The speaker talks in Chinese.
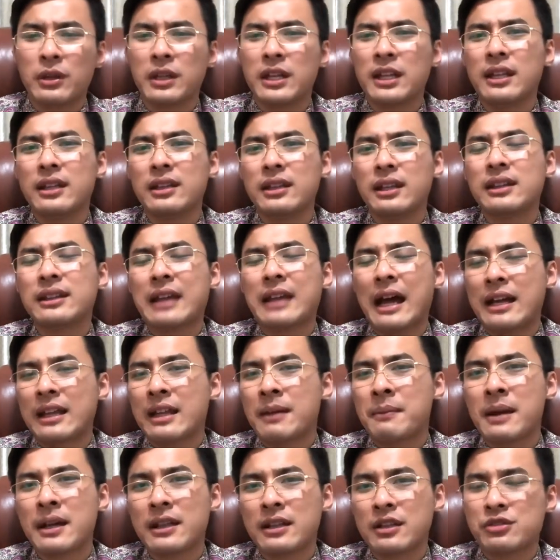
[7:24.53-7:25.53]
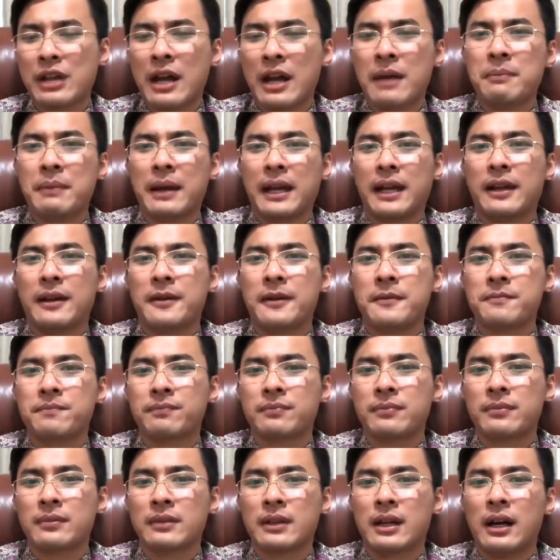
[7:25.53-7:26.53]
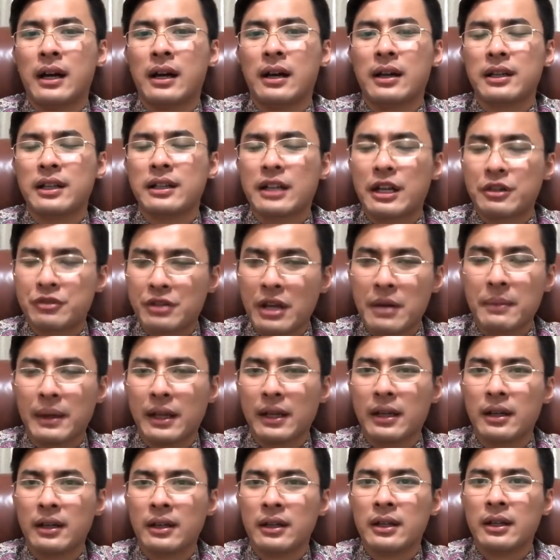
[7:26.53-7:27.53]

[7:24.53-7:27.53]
一一打他妈的全没了啊！一打全没了。